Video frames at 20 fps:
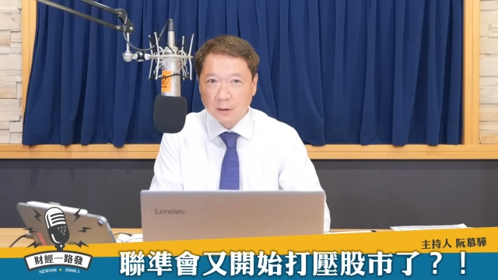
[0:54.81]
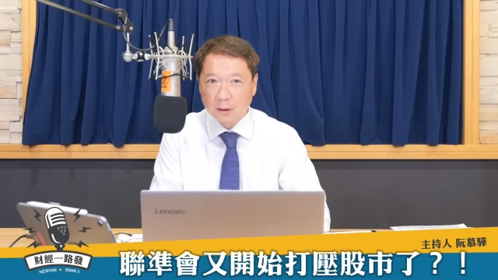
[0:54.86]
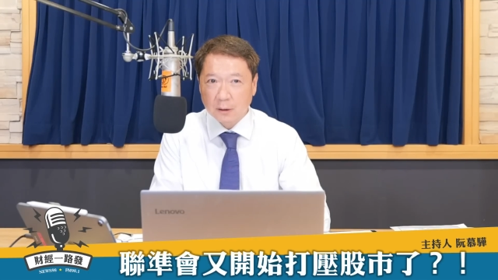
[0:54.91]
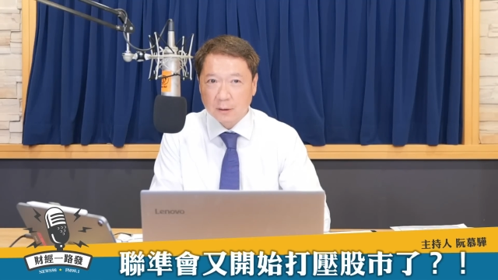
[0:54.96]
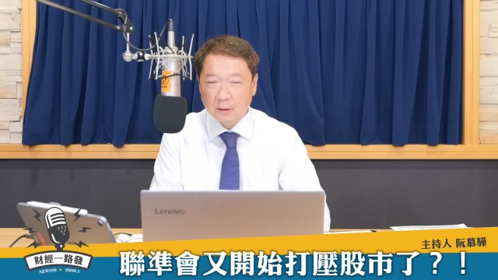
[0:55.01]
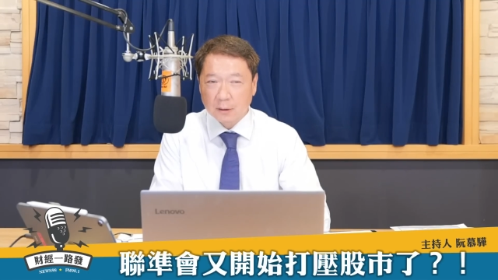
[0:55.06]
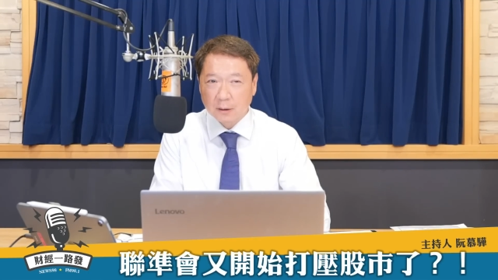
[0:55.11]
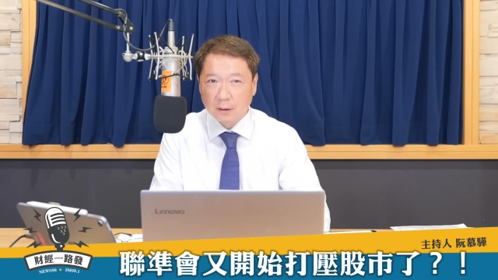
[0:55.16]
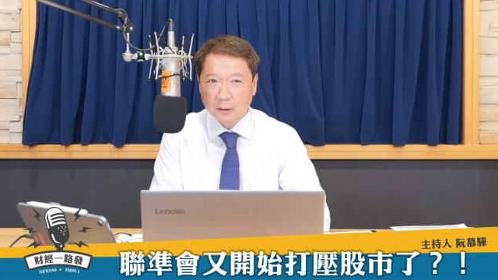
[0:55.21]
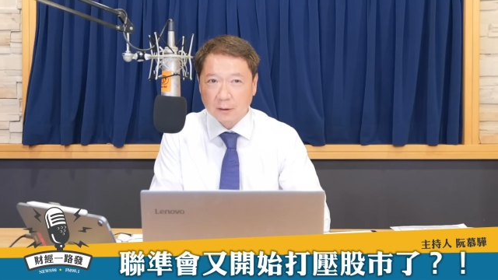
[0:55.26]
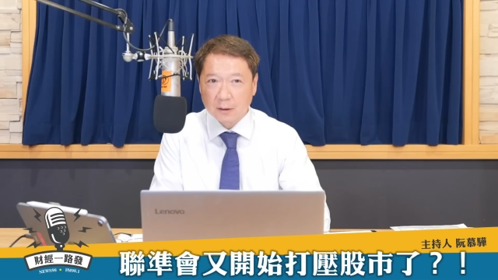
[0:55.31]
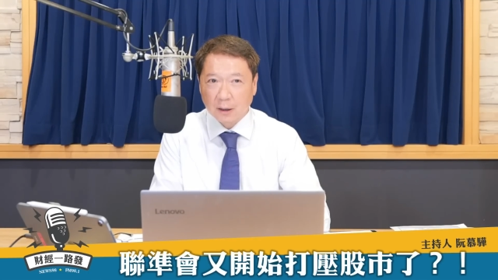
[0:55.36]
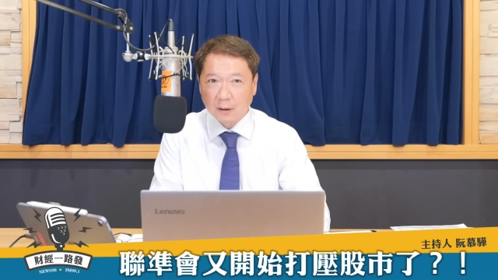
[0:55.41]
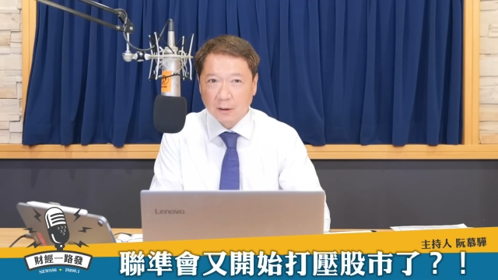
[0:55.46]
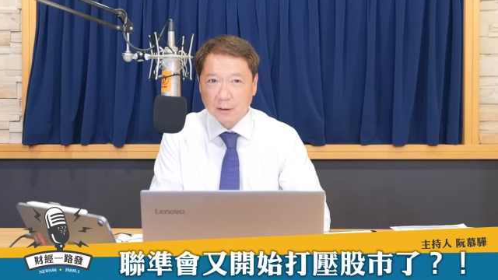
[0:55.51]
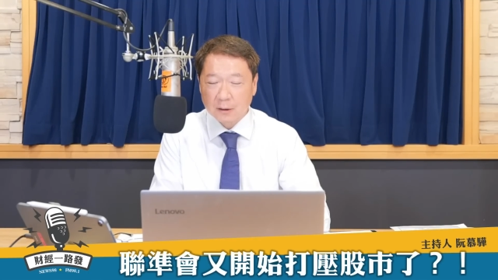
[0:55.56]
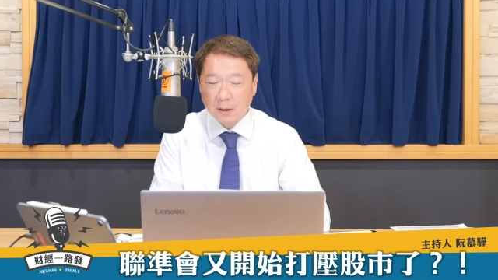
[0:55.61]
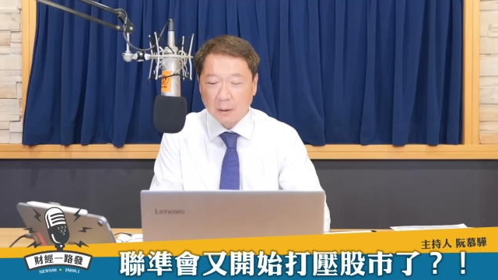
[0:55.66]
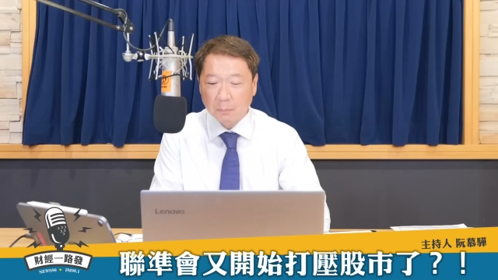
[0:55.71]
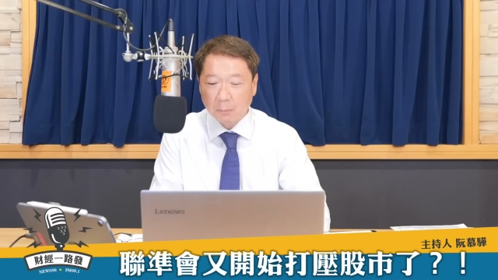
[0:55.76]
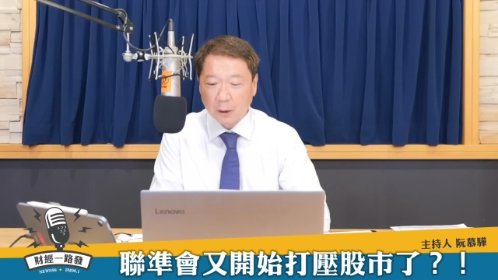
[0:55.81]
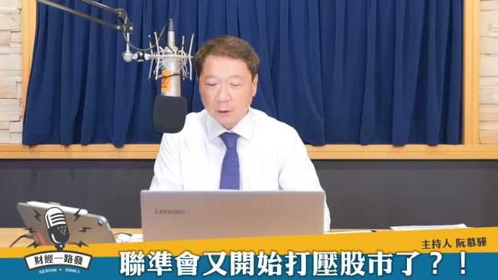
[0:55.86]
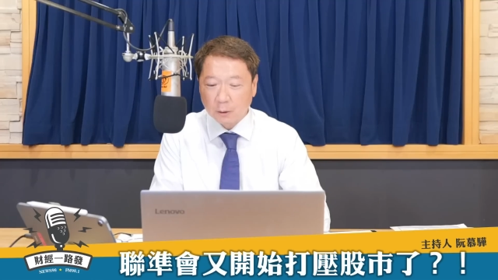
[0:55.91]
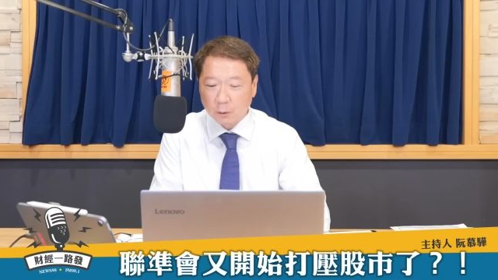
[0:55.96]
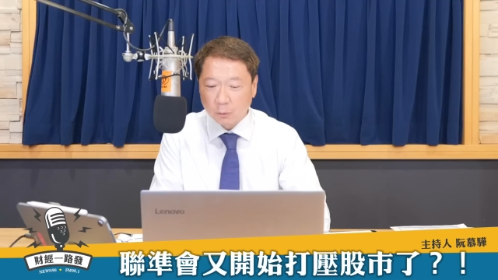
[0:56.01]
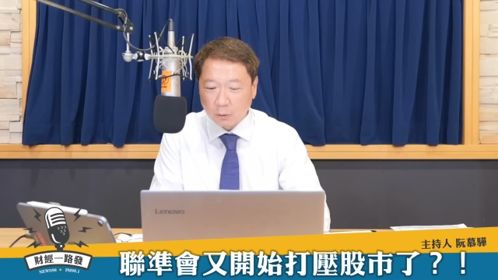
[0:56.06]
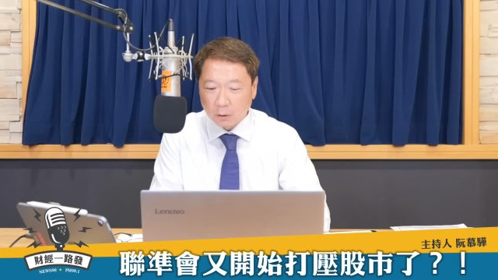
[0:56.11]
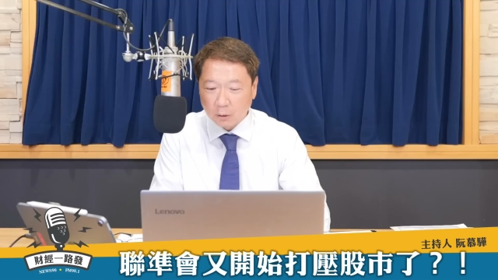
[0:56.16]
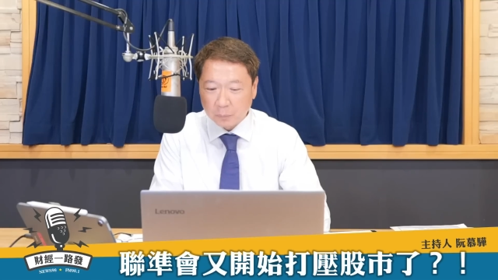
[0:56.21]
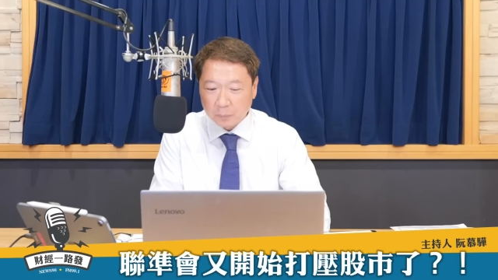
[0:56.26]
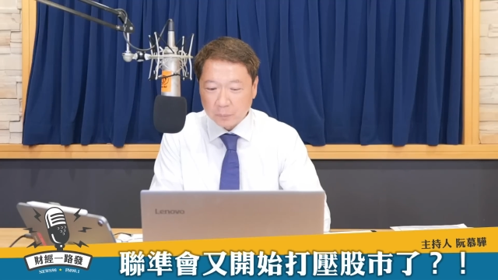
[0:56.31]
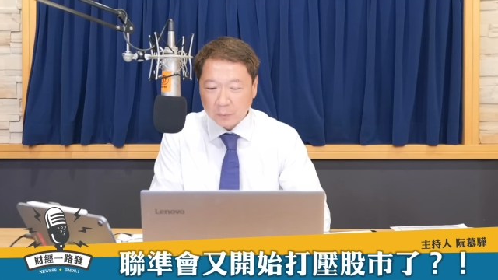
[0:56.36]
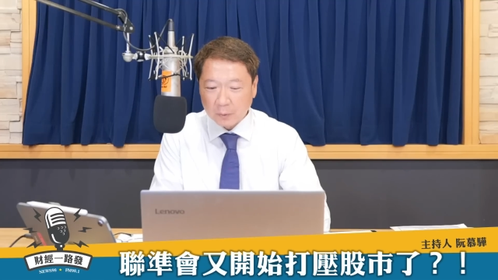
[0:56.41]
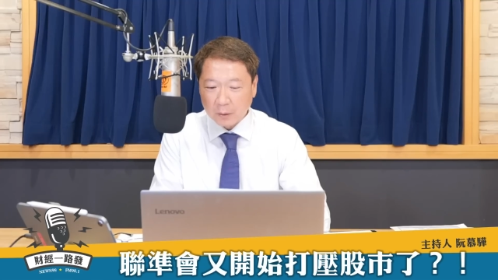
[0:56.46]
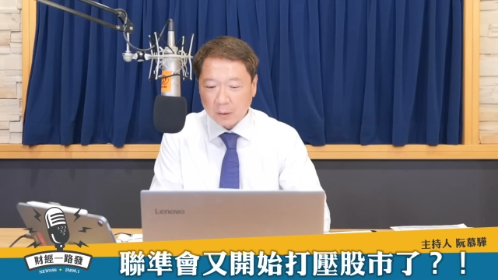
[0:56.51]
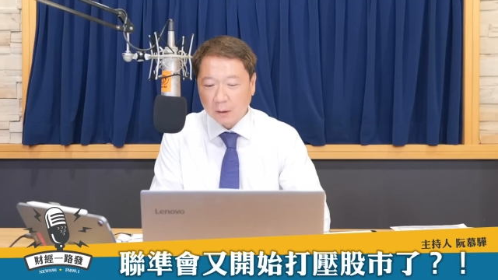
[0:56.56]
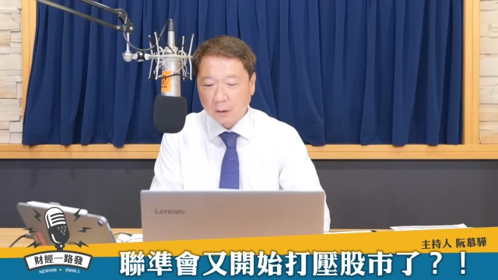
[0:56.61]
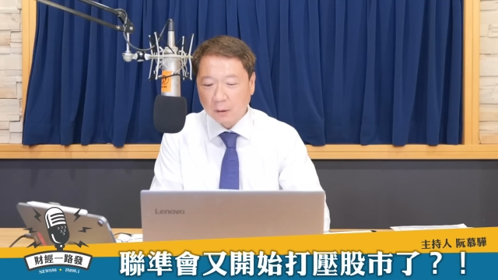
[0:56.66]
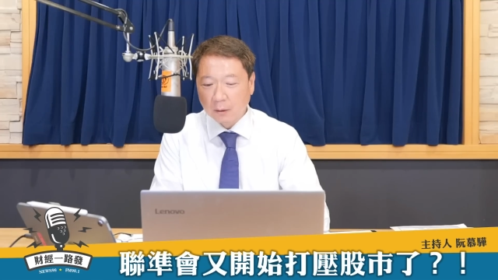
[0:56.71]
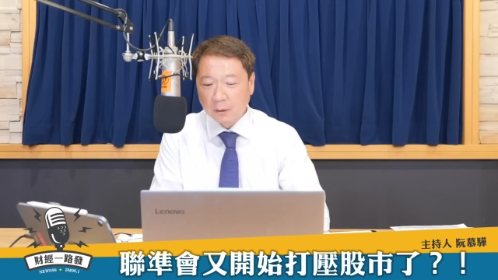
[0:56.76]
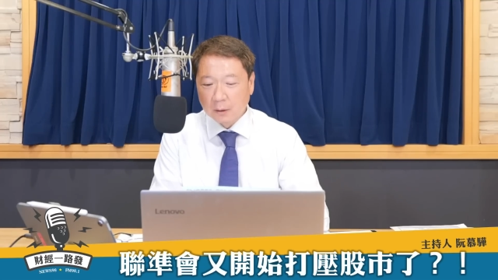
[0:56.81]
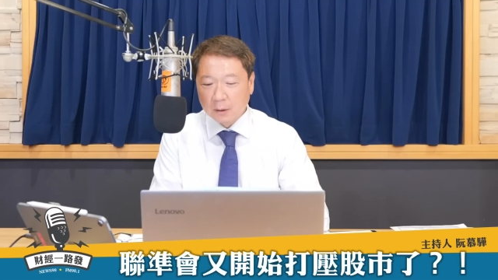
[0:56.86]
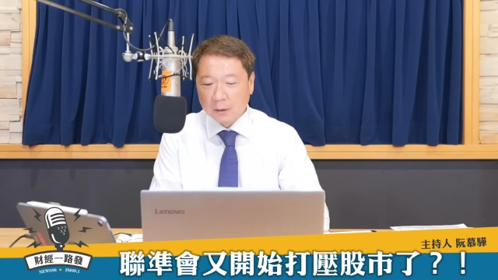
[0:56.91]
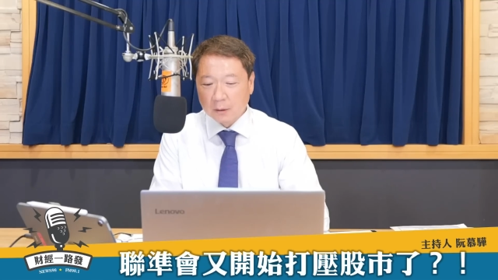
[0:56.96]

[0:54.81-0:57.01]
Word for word: 阵子呢涨了三倍多啊。